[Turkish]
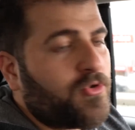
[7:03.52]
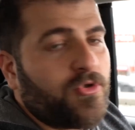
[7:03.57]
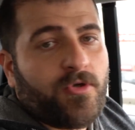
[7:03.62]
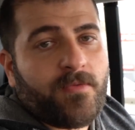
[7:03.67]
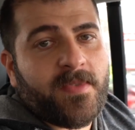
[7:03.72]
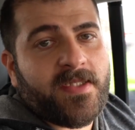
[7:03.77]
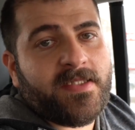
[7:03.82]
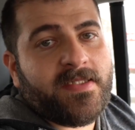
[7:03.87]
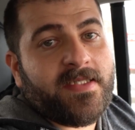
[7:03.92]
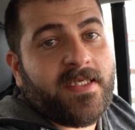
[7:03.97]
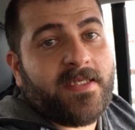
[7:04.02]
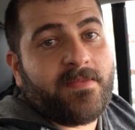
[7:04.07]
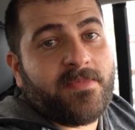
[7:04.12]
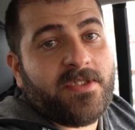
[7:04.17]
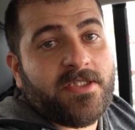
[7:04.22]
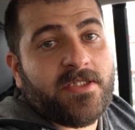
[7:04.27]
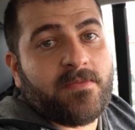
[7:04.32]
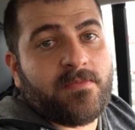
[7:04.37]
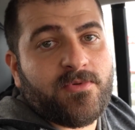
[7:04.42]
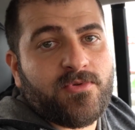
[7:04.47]

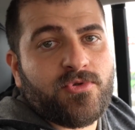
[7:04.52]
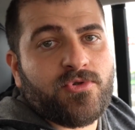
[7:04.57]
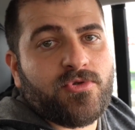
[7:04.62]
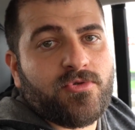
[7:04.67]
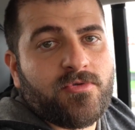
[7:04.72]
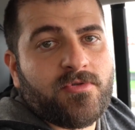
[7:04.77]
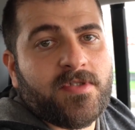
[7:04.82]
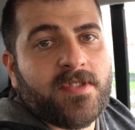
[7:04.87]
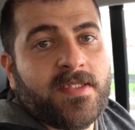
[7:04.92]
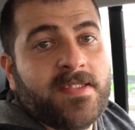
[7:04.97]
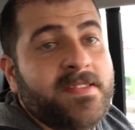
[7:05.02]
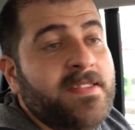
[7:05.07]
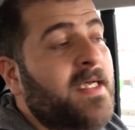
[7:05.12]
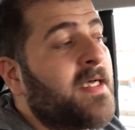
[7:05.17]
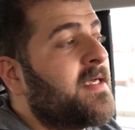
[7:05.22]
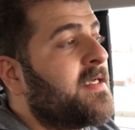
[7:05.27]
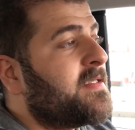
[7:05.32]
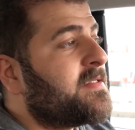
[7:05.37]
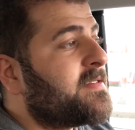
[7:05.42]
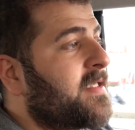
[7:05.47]
kilometreymiş gibi düşünürseniz
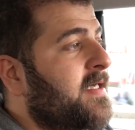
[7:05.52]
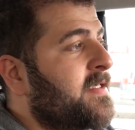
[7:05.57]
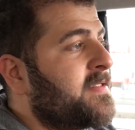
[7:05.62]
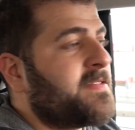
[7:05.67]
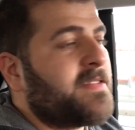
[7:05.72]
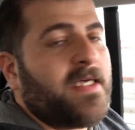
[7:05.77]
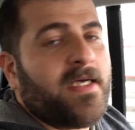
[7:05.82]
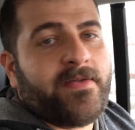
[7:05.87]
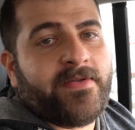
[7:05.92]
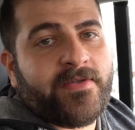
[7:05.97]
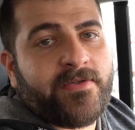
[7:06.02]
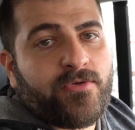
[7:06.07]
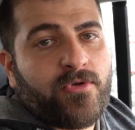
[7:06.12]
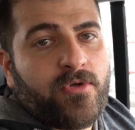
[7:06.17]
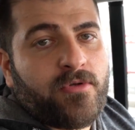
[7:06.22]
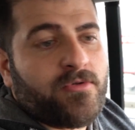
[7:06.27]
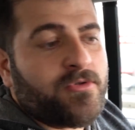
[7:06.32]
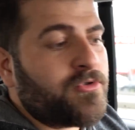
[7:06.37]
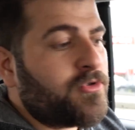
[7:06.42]
daha sağlıklı olur.